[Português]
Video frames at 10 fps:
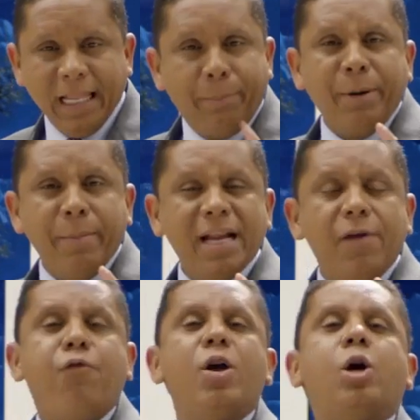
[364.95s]
A
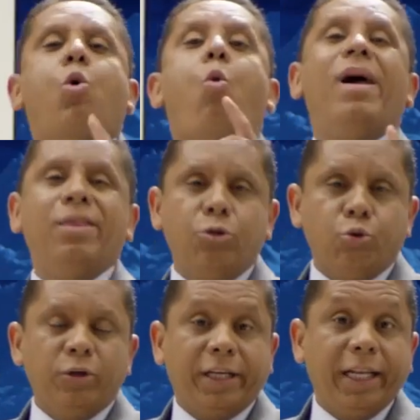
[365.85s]
primeira foi
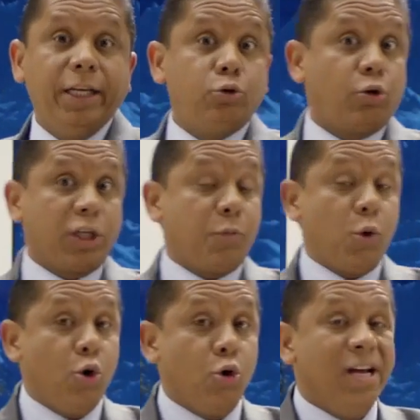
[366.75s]
quando, e Cristo
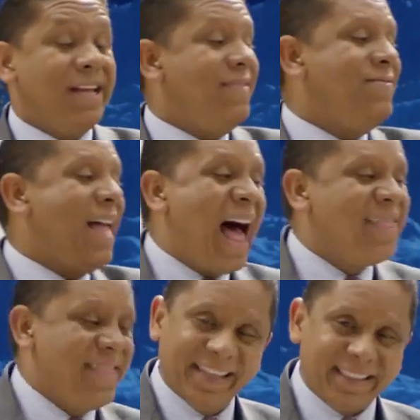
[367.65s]
respondeu:
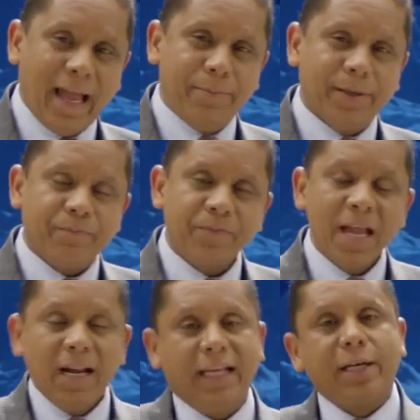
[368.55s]
Nadie sabe.
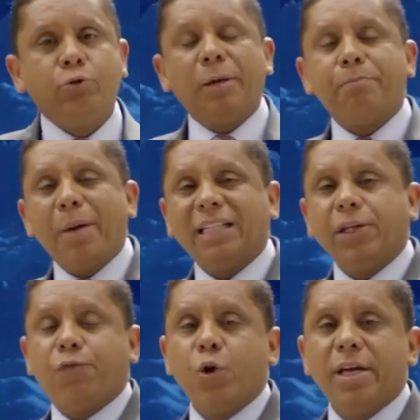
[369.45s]
A segunda
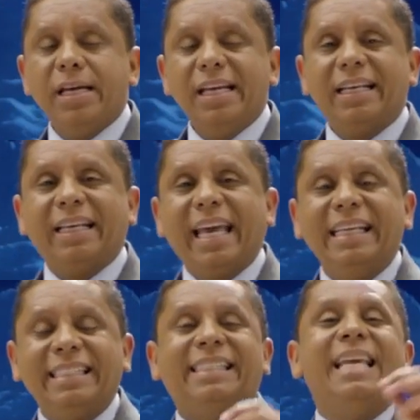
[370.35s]
parte foi:
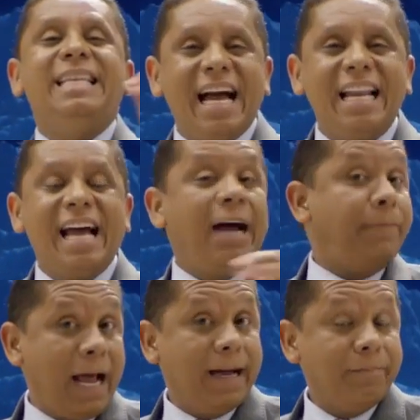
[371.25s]
Que señal
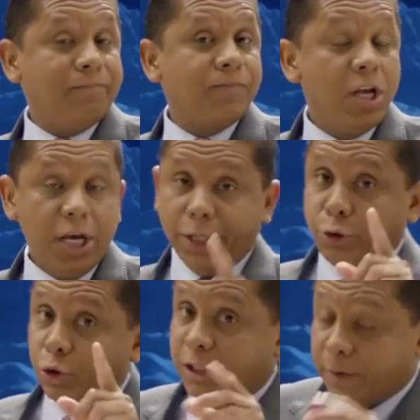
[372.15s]
habrá?
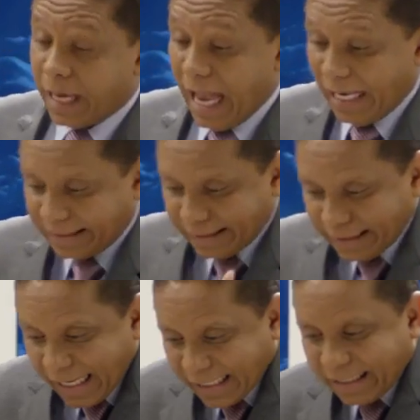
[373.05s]
Então,
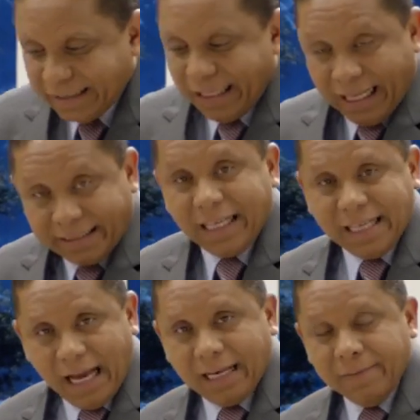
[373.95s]
acerca de la
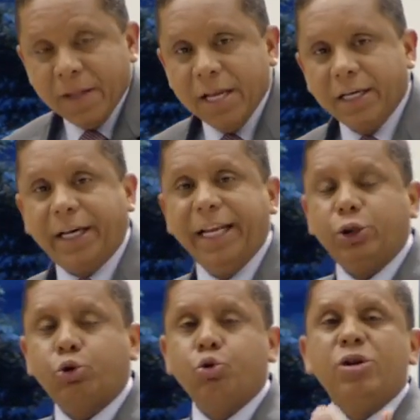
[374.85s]
señal,
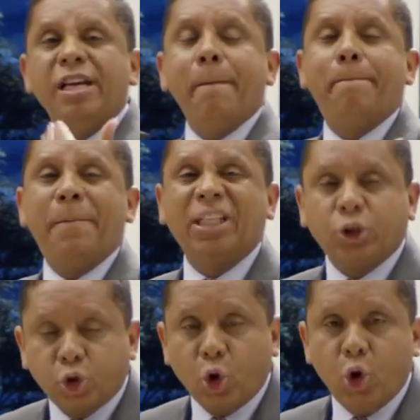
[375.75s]
Cristo
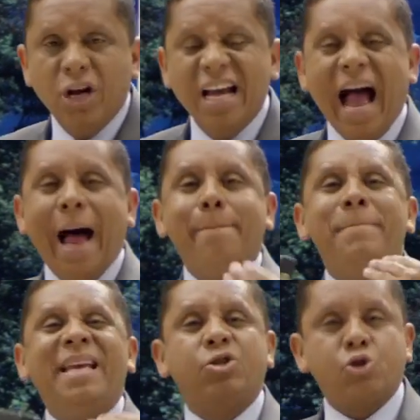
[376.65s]
começou a
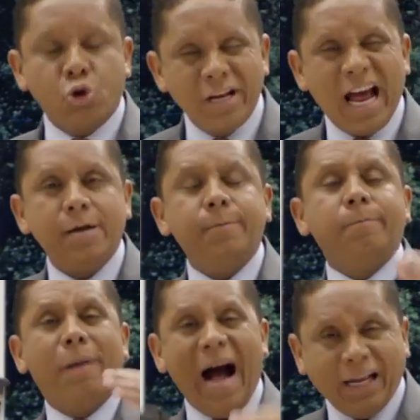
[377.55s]
mencionar
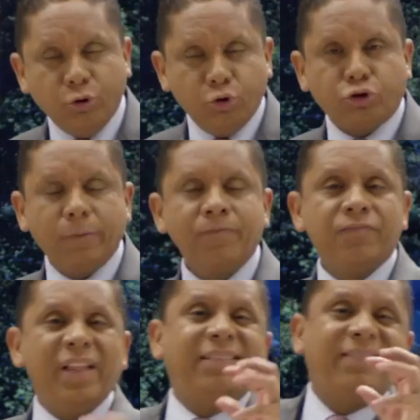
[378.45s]
vários
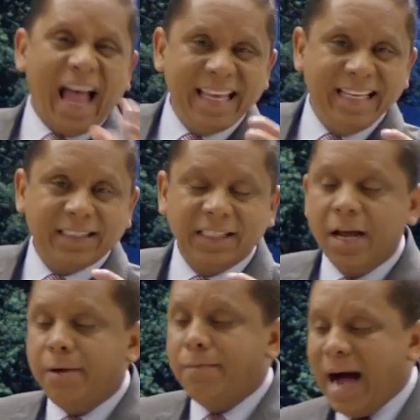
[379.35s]
detalhes,
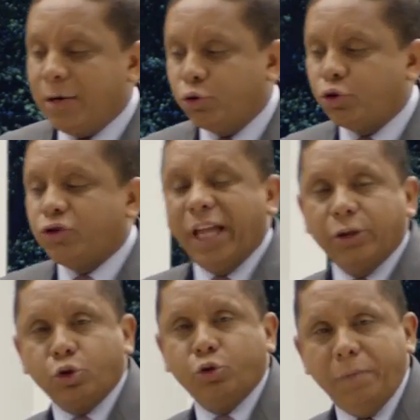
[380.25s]
vários
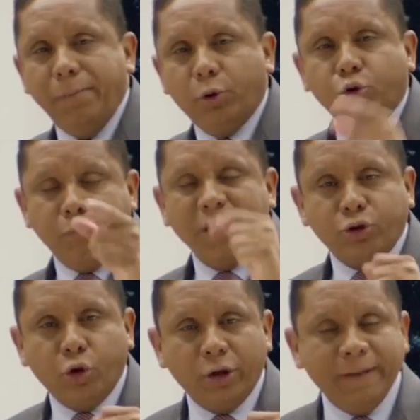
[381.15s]
textos bíblicos
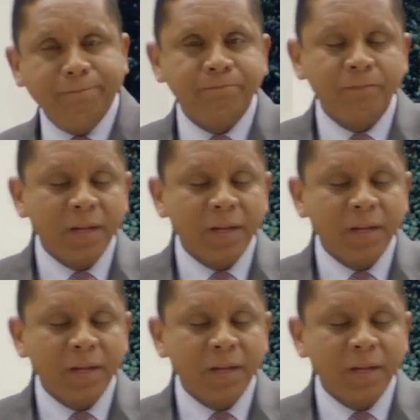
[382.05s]
mencionam